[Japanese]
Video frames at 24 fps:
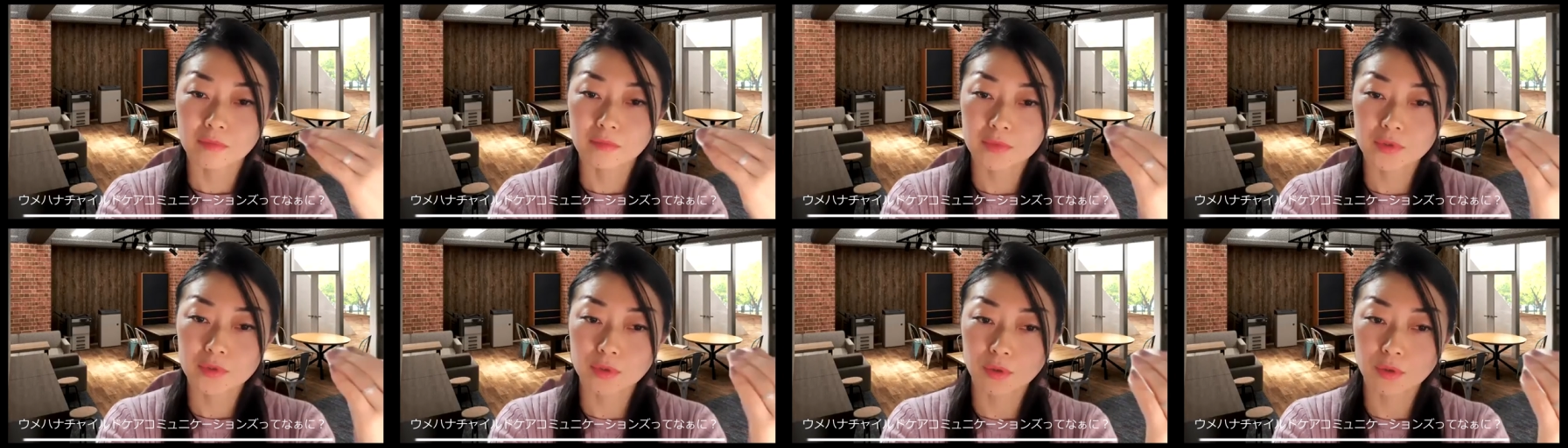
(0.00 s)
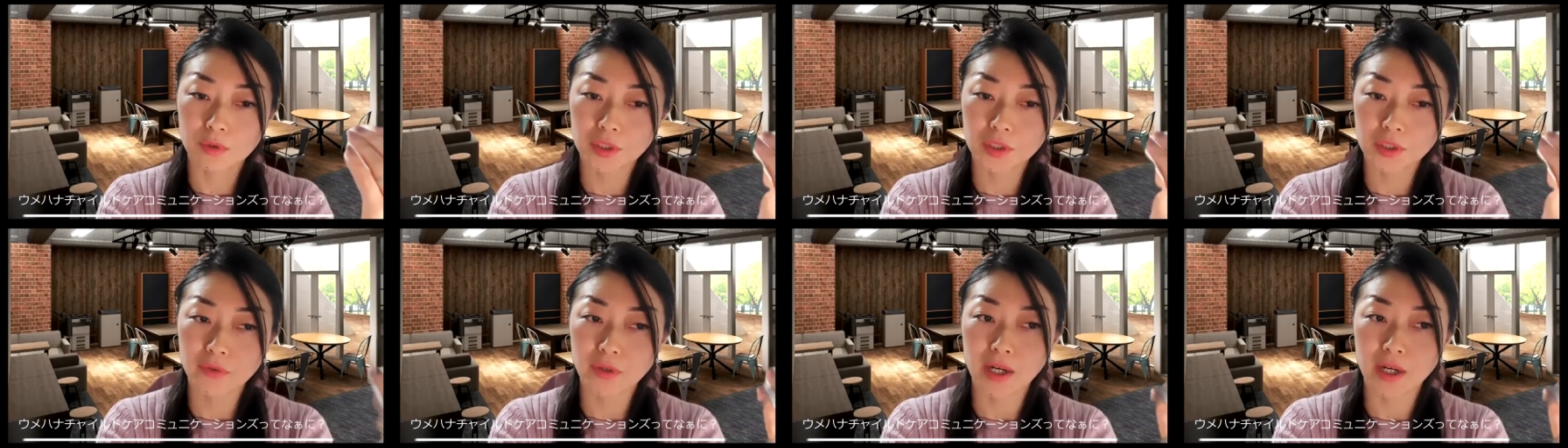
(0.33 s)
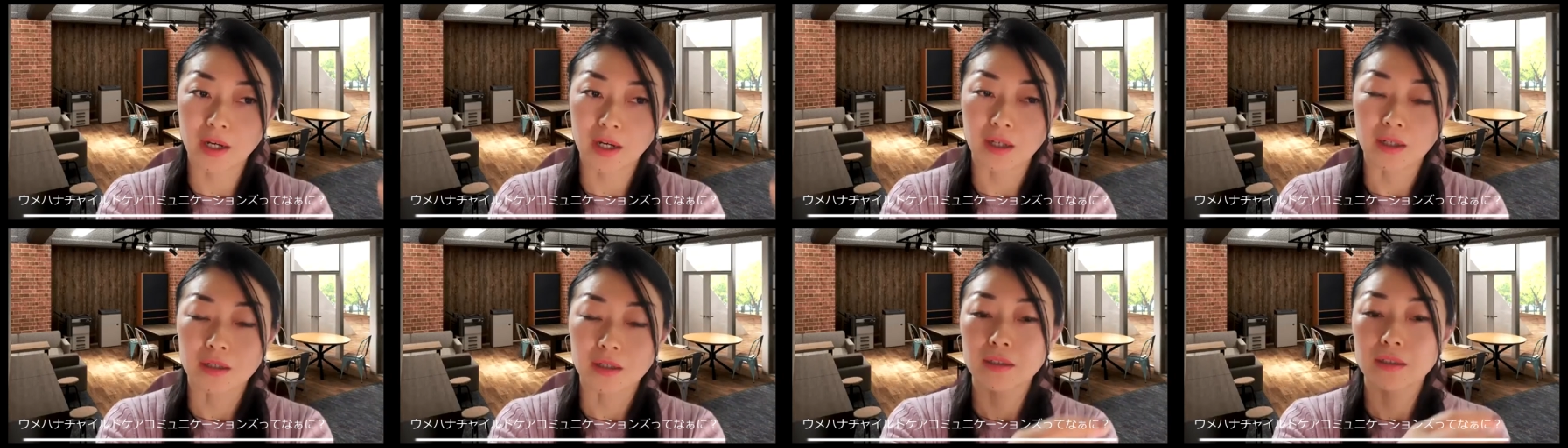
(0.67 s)
そこで
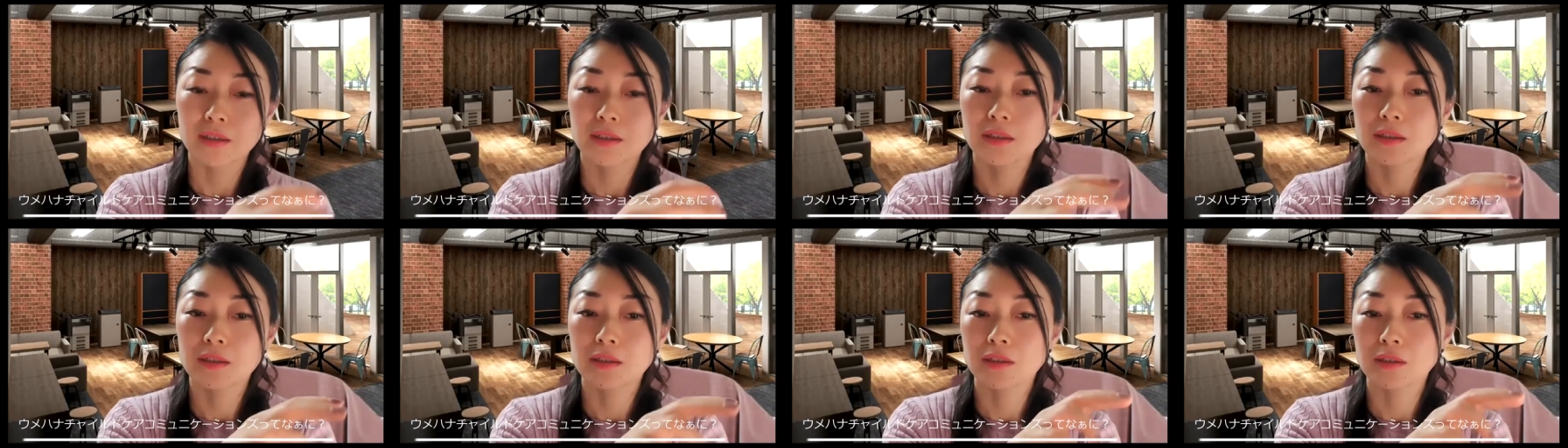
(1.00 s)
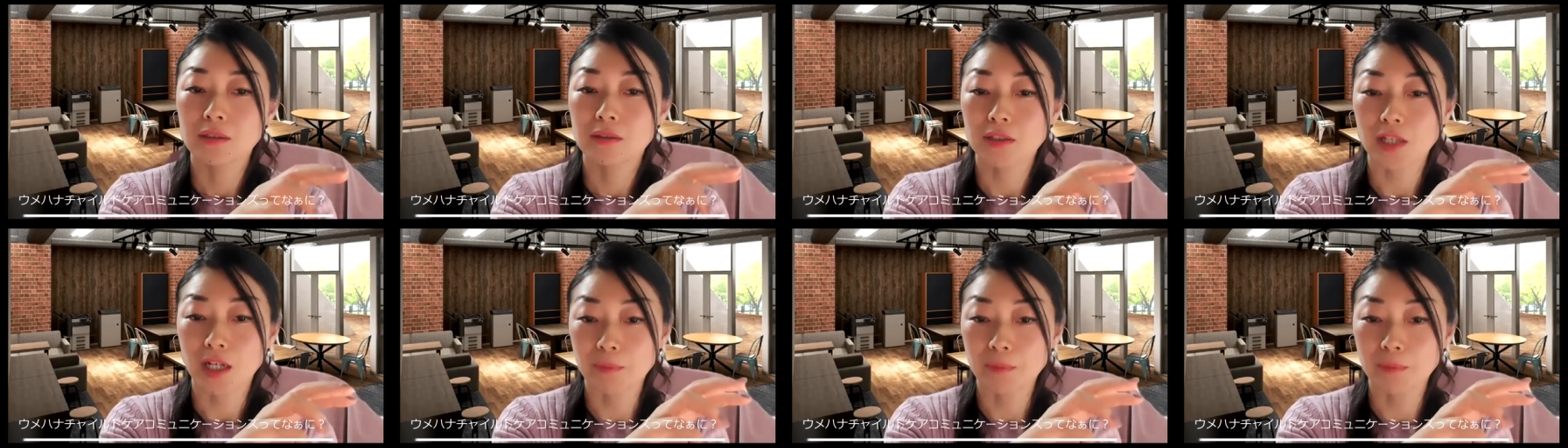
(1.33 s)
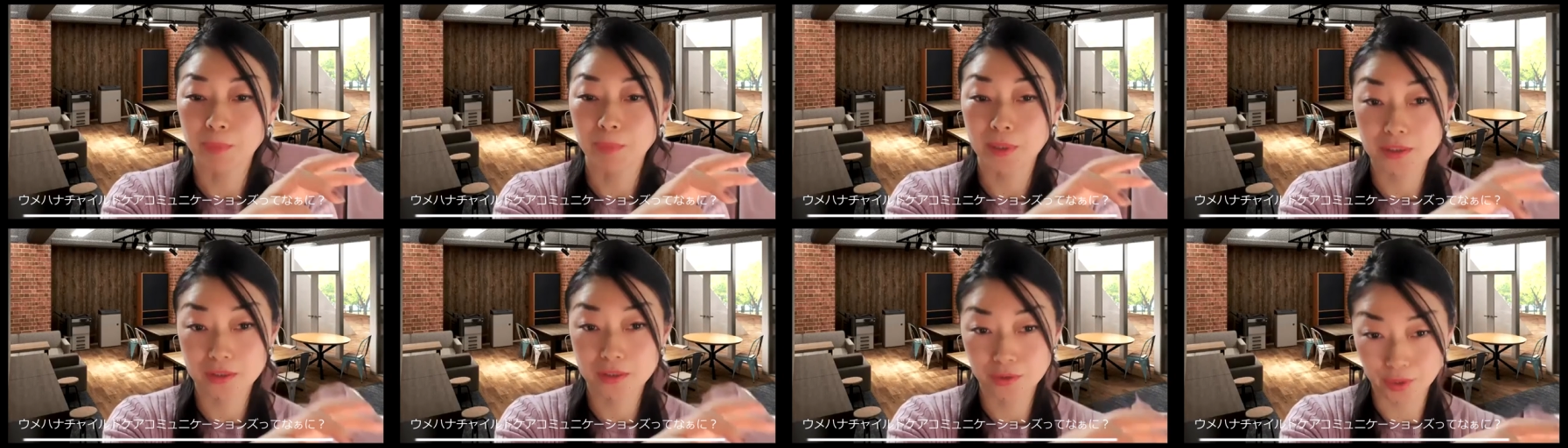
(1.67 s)
は単
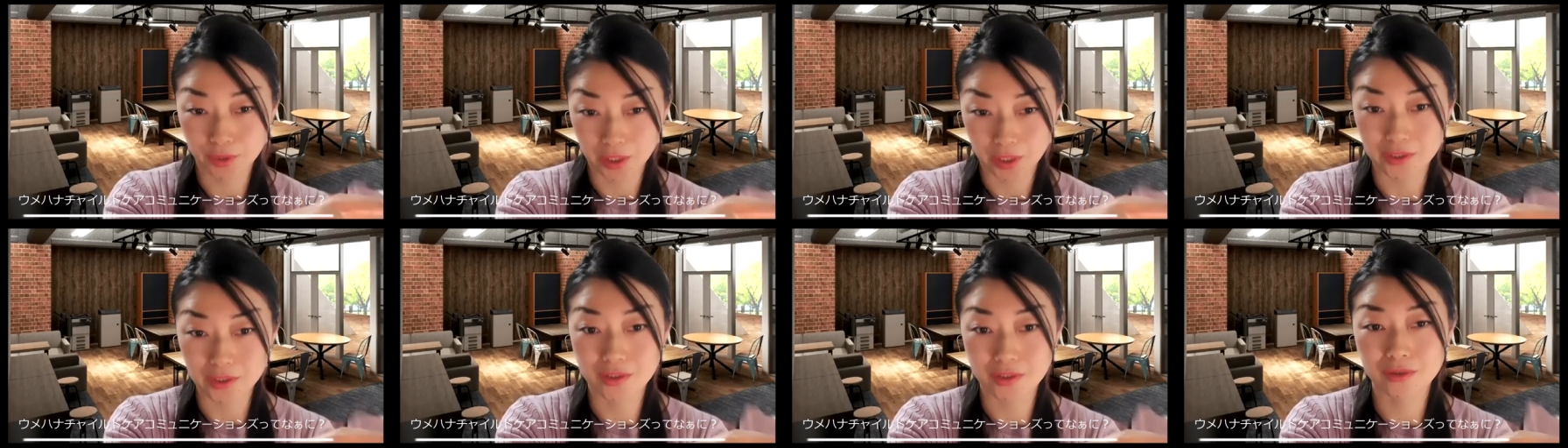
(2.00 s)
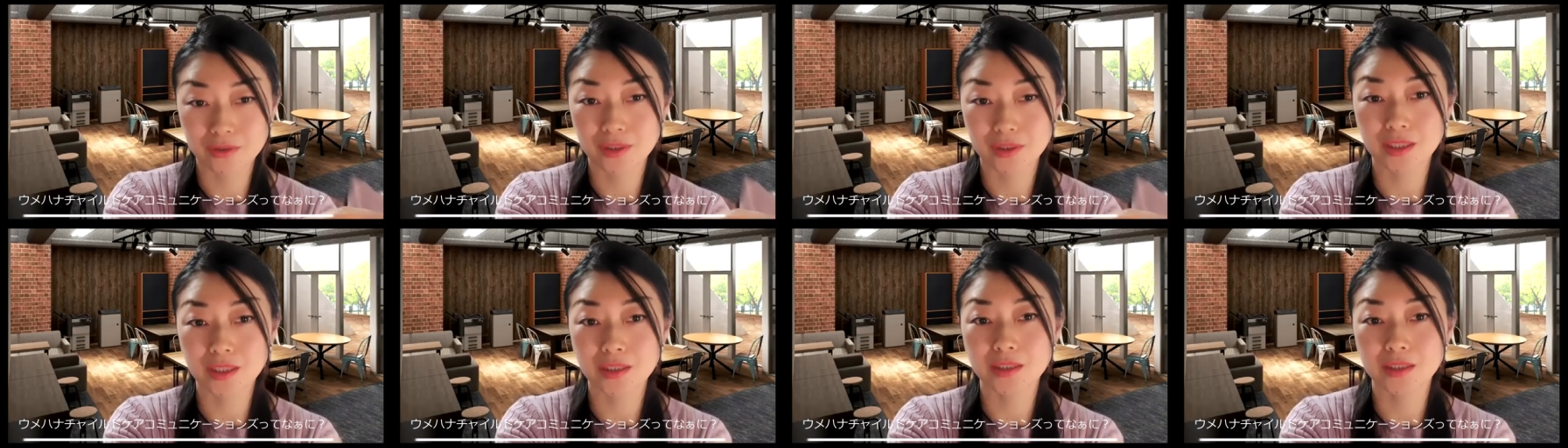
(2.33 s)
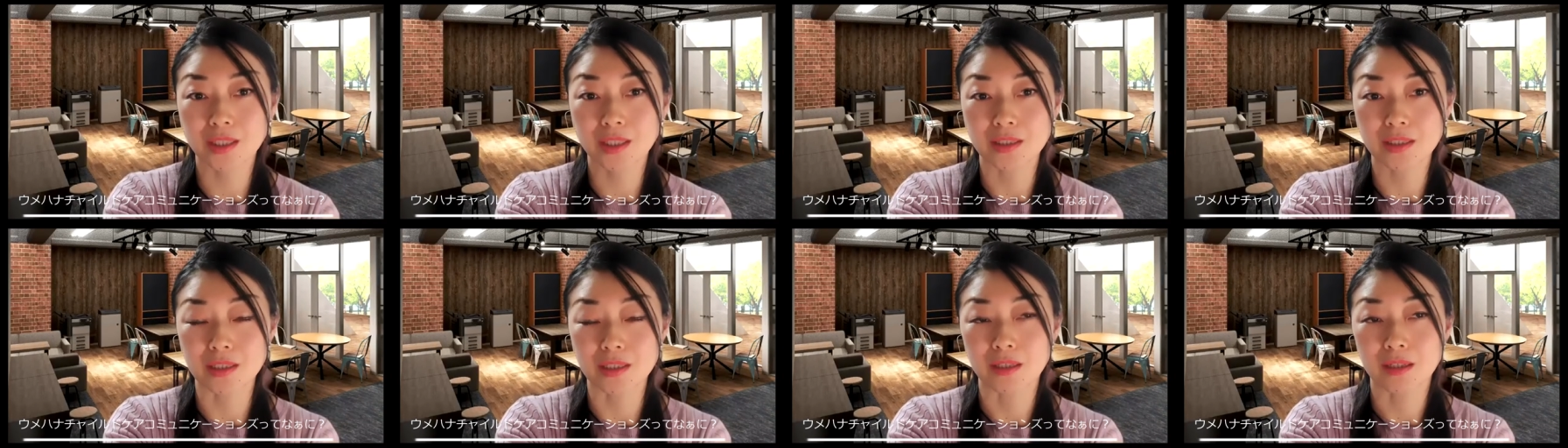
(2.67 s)
発の研修だっ
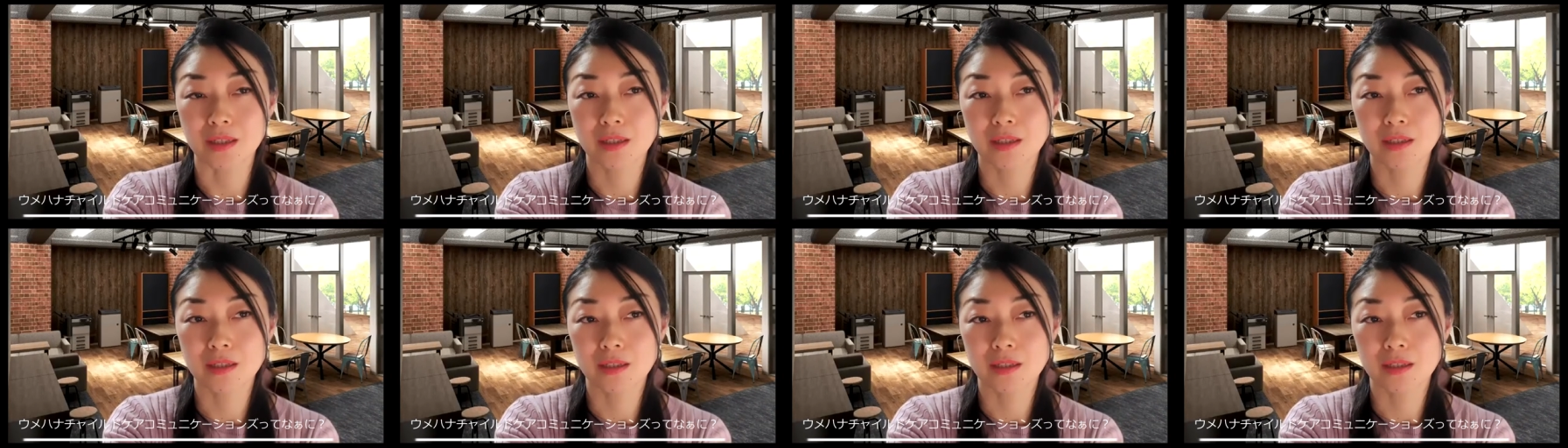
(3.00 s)
たり